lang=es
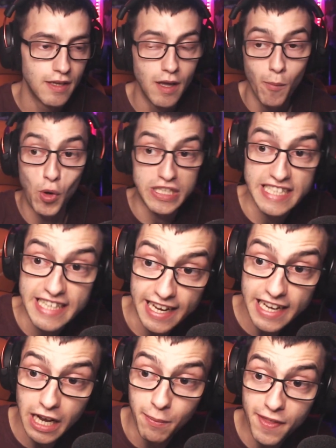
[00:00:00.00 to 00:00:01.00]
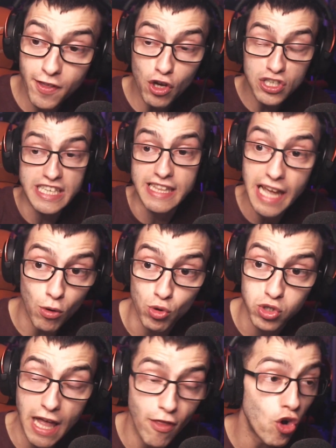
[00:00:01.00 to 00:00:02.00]
Pues hasta aquí el vídeo, si te ha
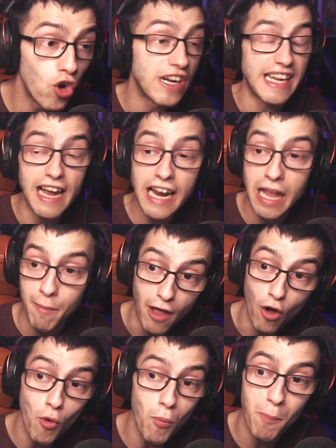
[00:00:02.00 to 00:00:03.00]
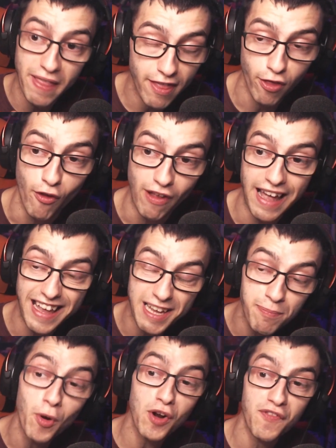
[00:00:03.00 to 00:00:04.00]
gustado regálame un pedazo de like,
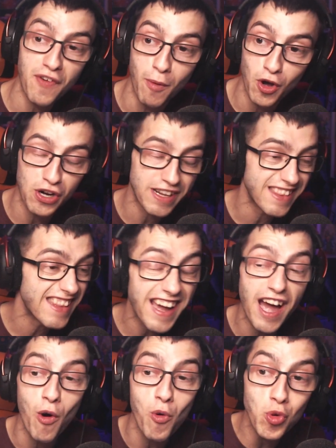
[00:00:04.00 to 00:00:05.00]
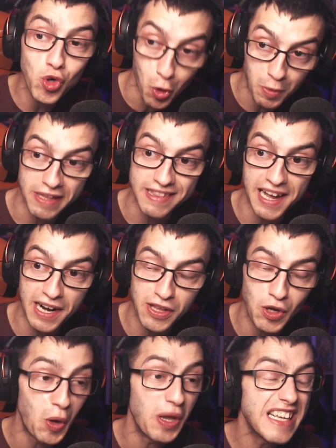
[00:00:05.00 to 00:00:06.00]
por favor, deja un
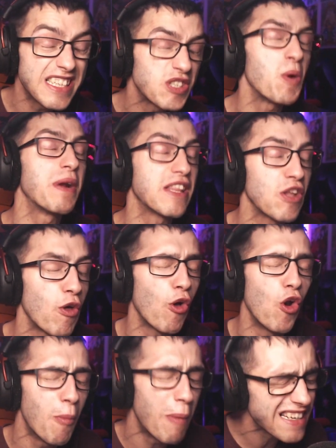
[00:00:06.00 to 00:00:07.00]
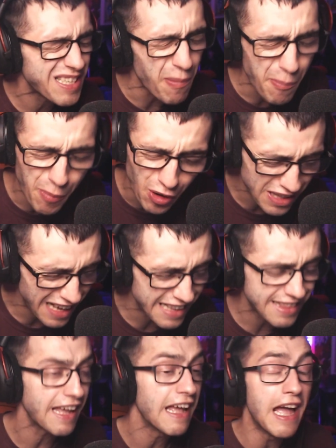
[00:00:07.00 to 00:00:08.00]
comentario y sobre todo lo más
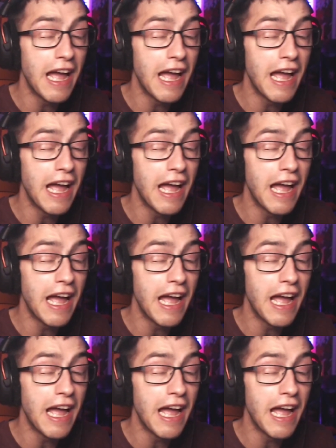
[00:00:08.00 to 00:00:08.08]
importante,